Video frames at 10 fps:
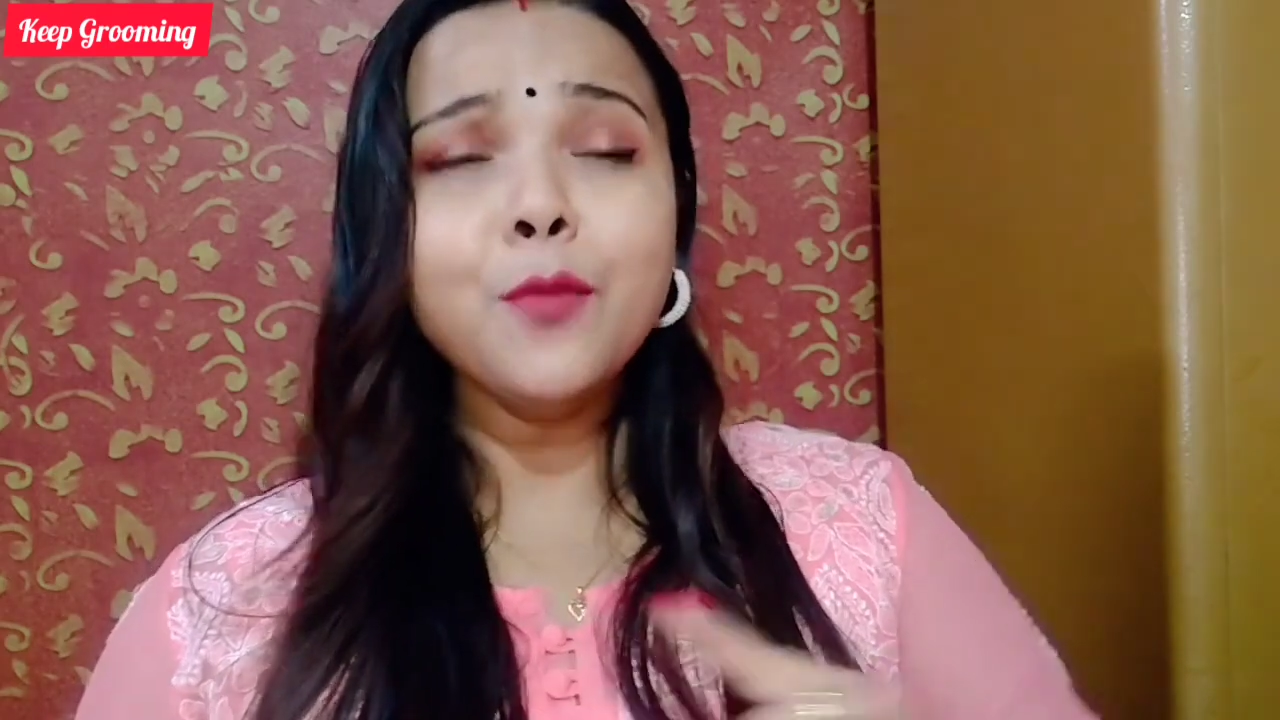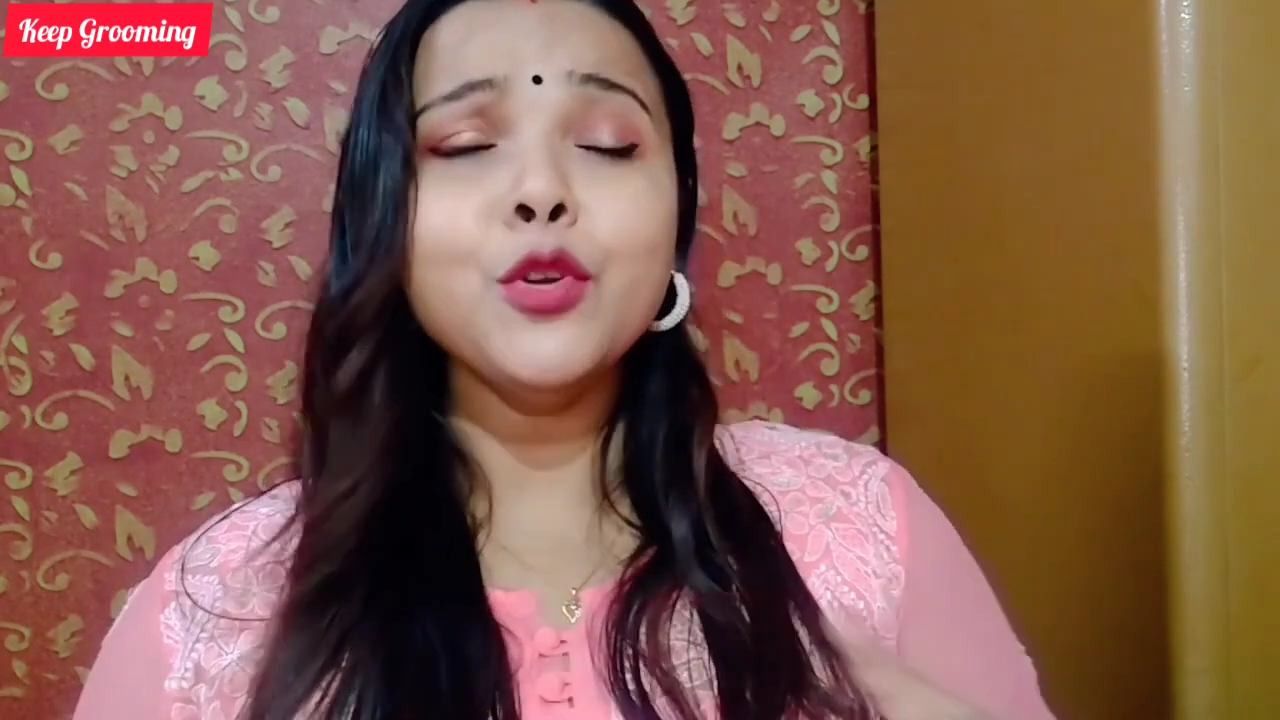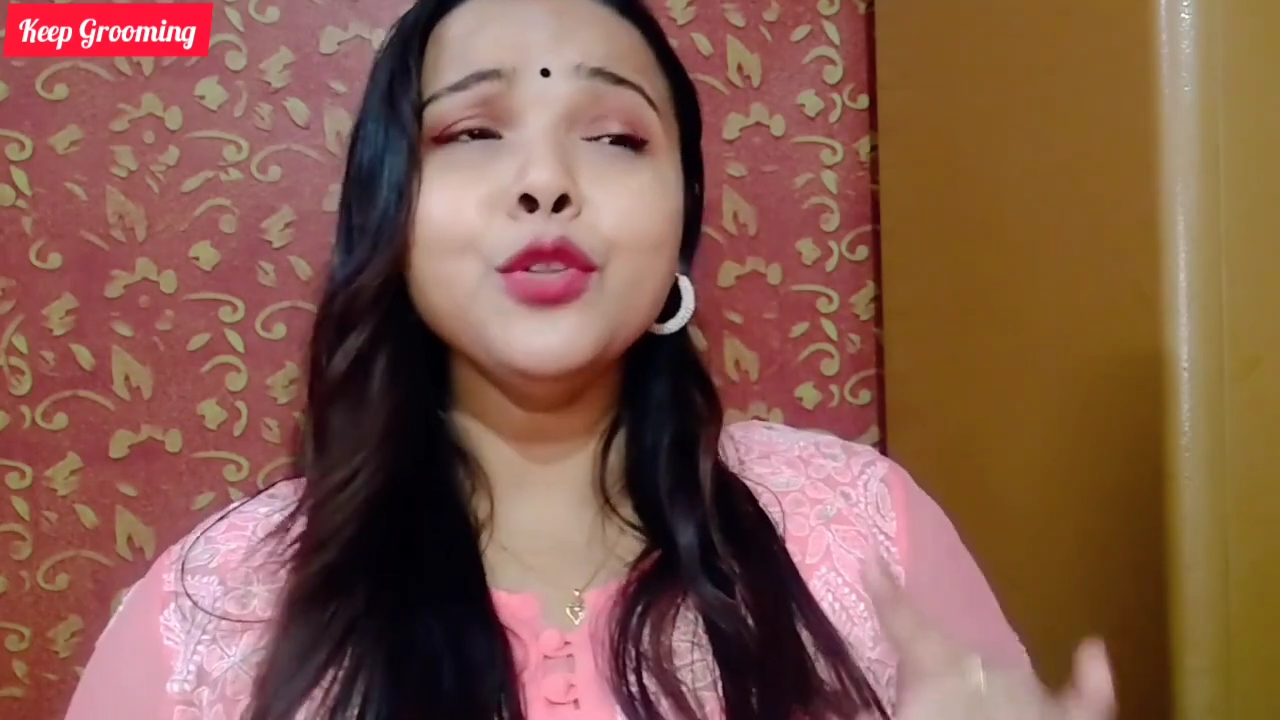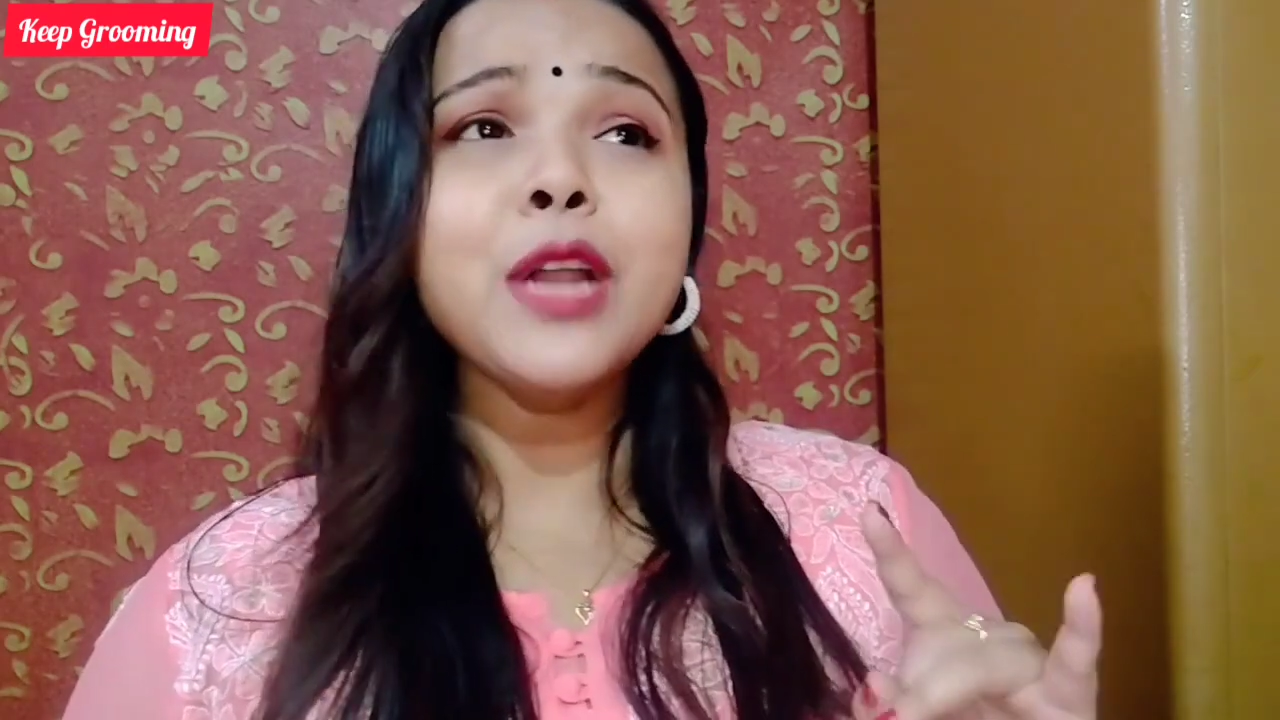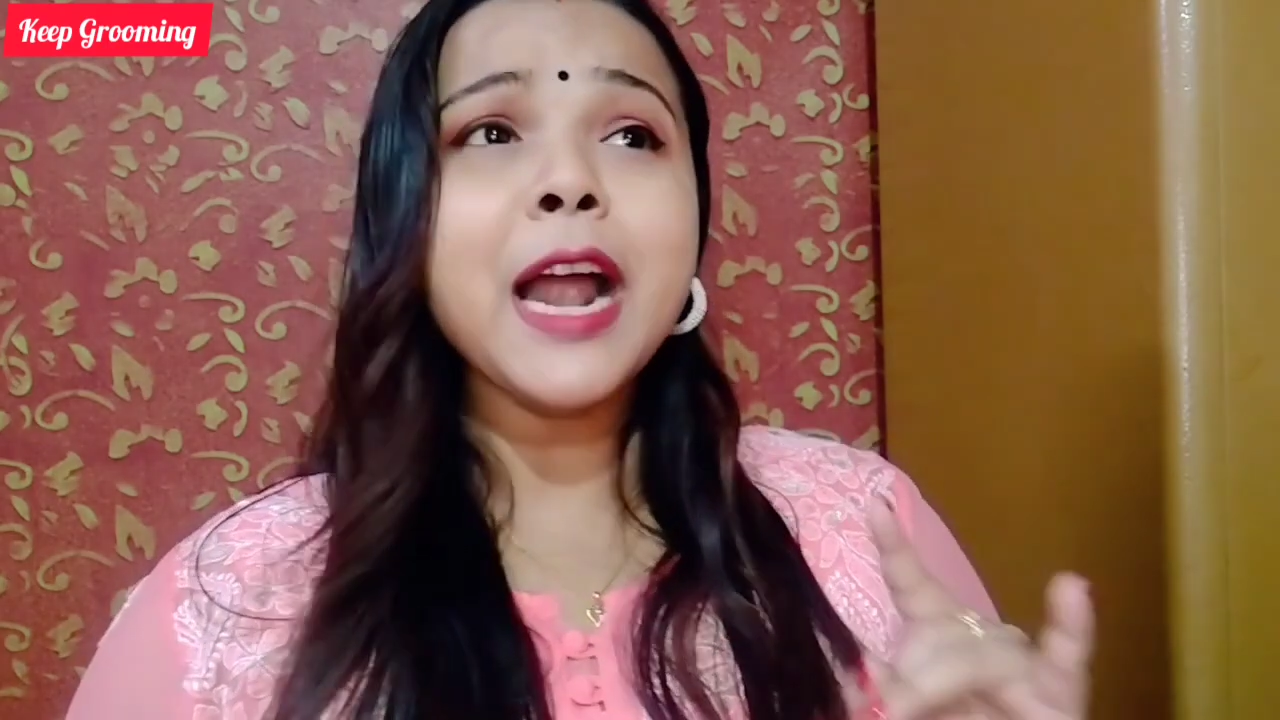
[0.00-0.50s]
আর
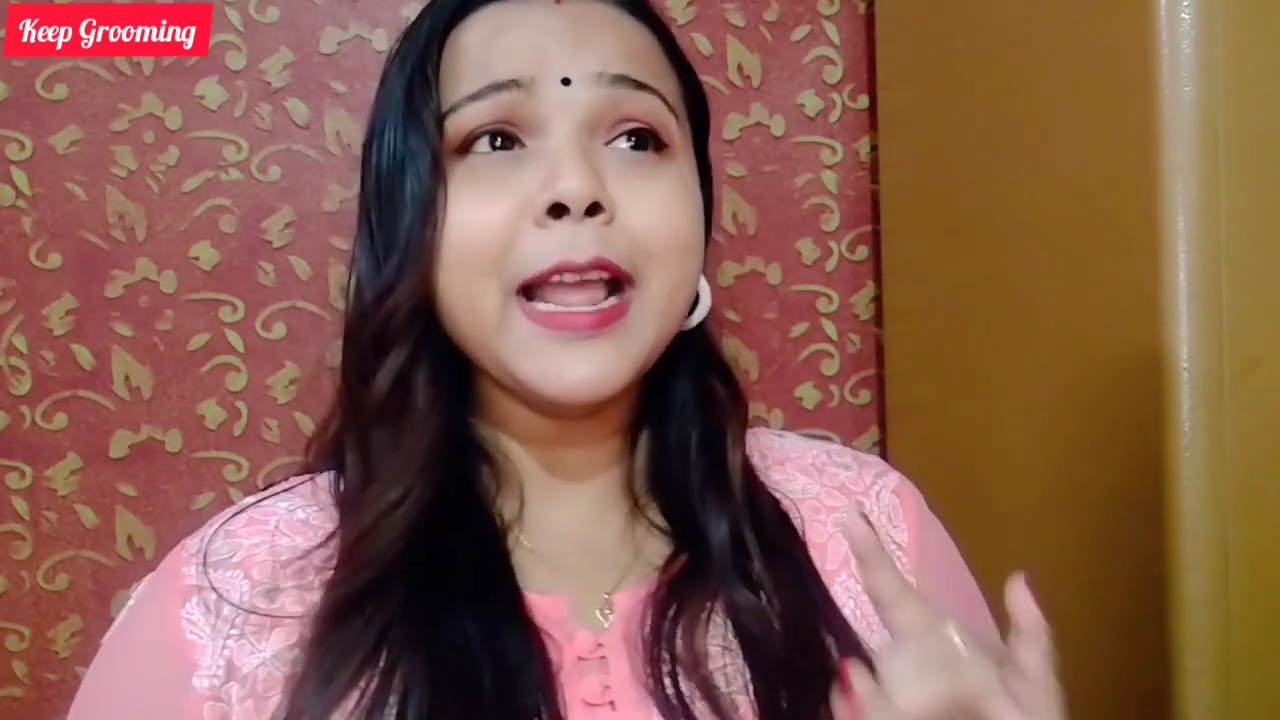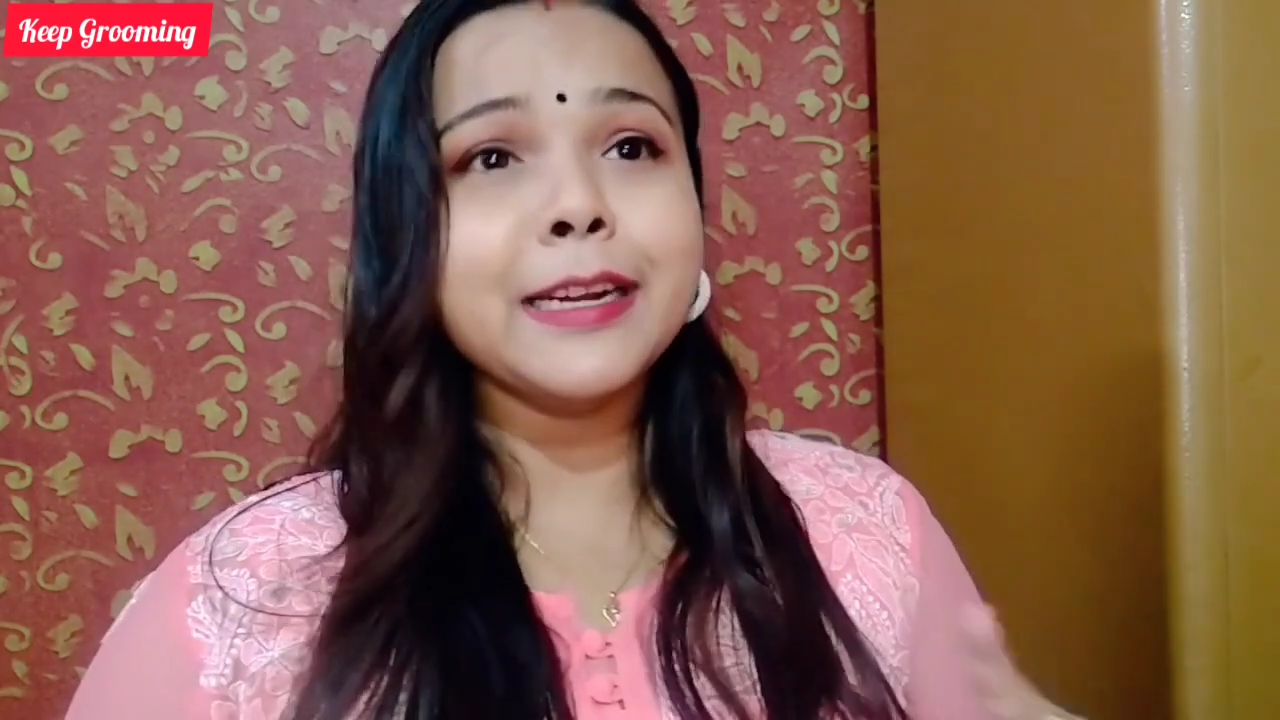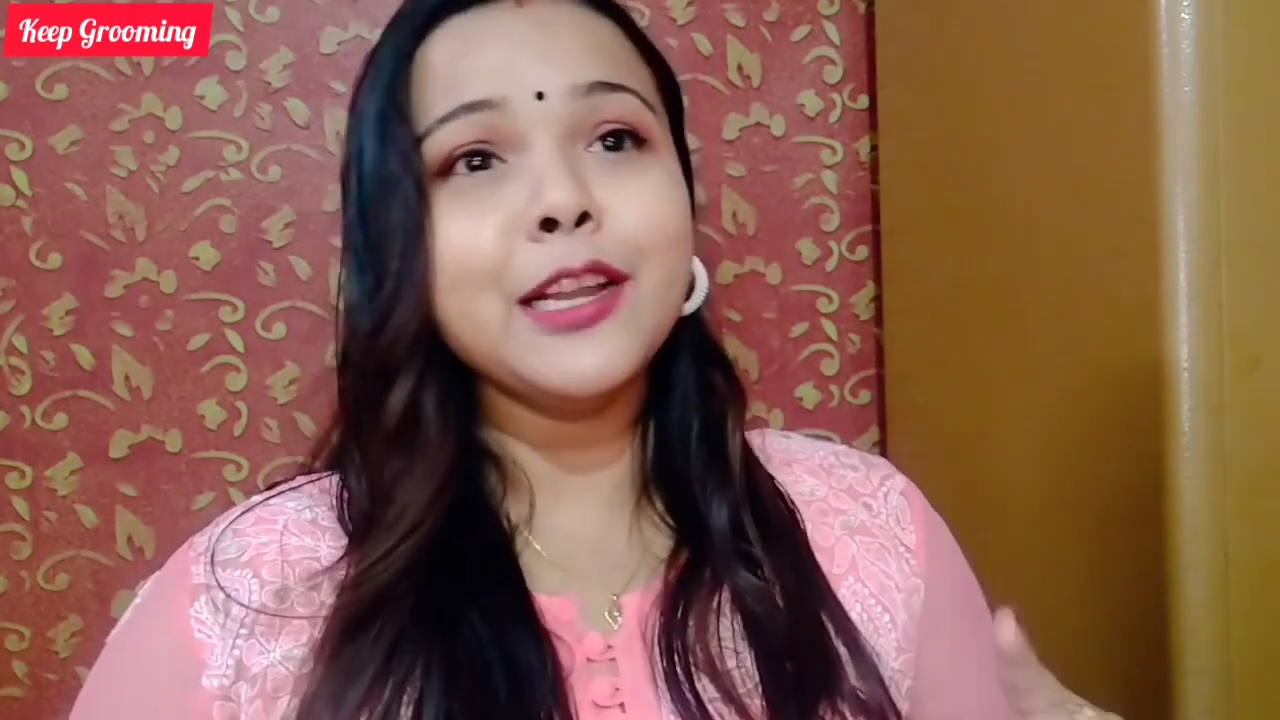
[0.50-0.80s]
বন্ধুরা আর